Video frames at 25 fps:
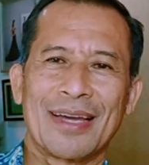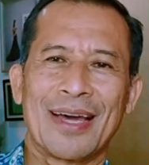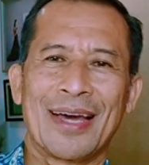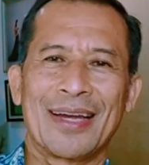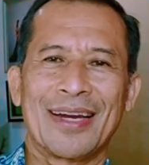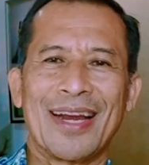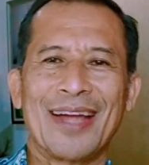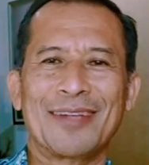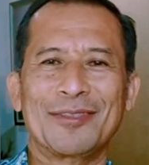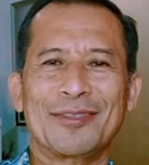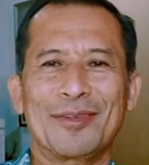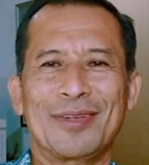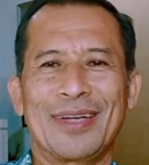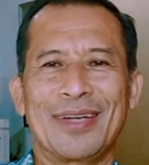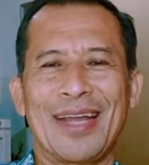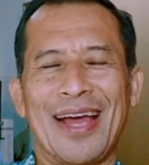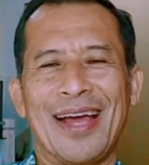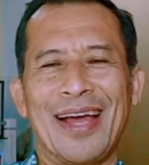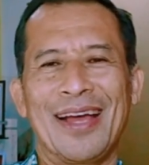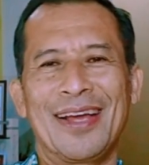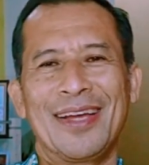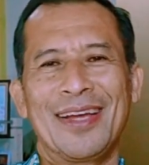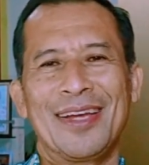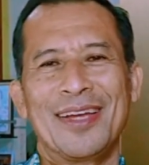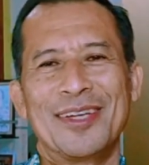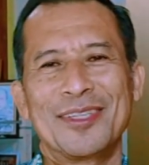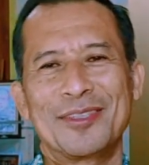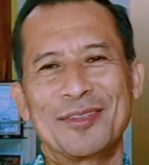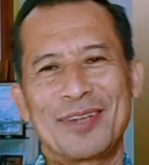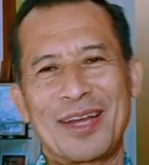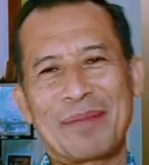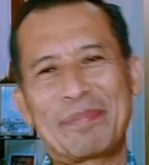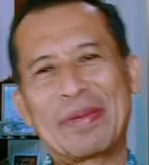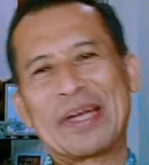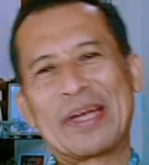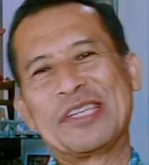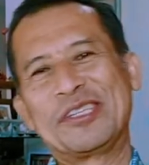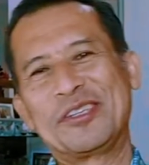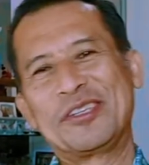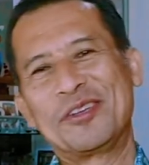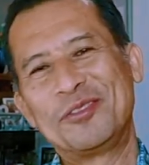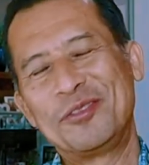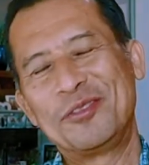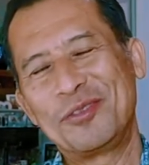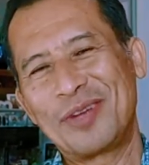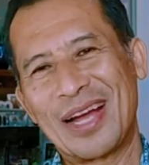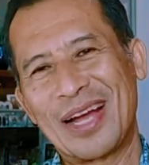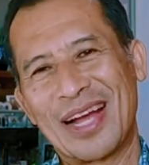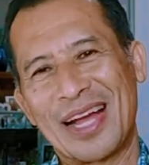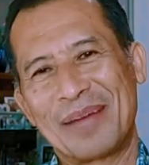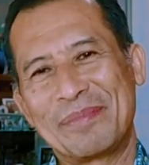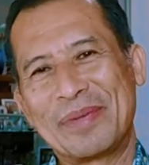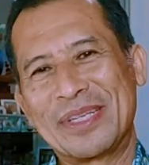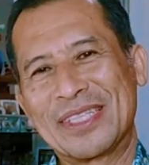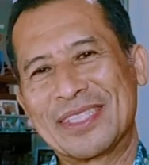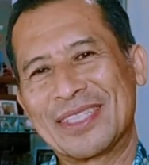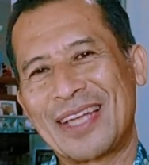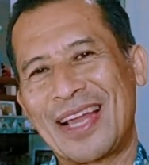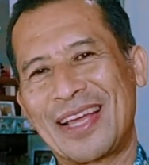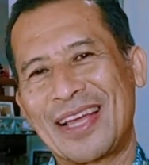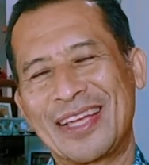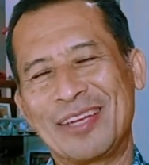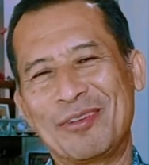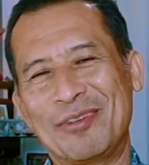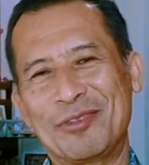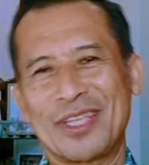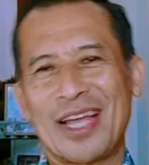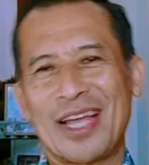sekarang sudah sudah pensiun juga nggak bisa lagi,